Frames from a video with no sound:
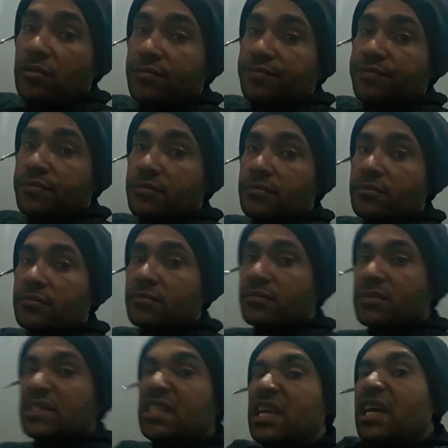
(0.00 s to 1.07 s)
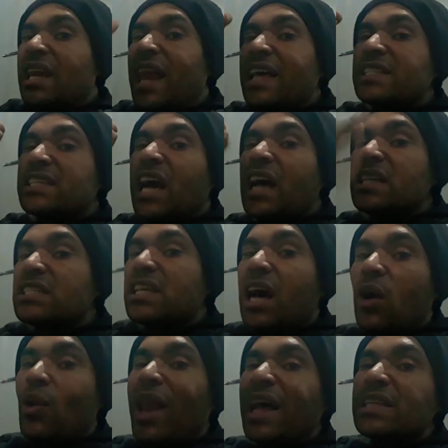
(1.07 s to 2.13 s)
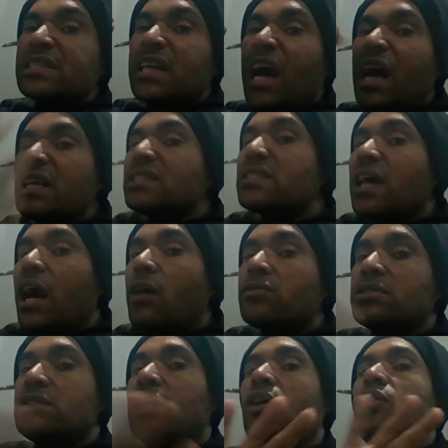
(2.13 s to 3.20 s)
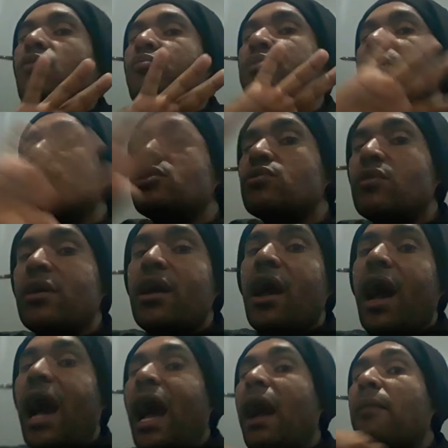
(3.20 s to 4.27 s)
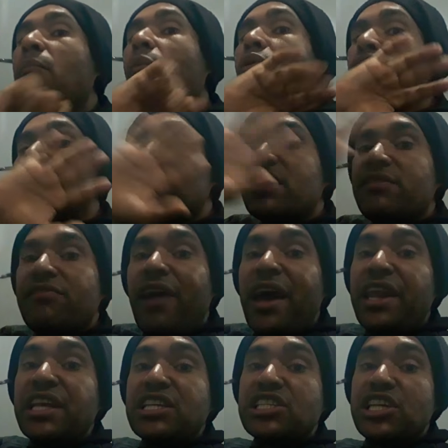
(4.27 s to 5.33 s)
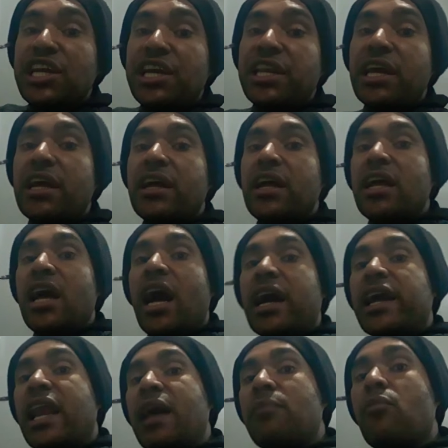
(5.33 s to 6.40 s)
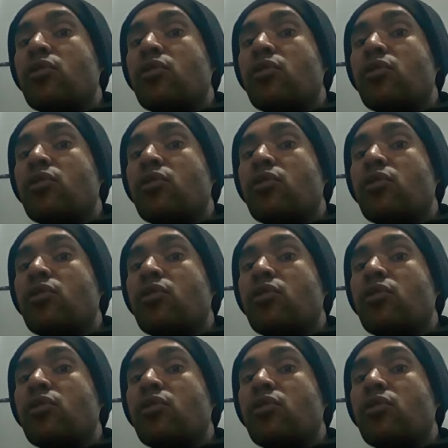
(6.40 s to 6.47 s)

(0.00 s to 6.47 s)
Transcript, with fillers: ó. Tinha que lascar sal, lascar sal, senão o bicho, a mosca de varigeira, aquela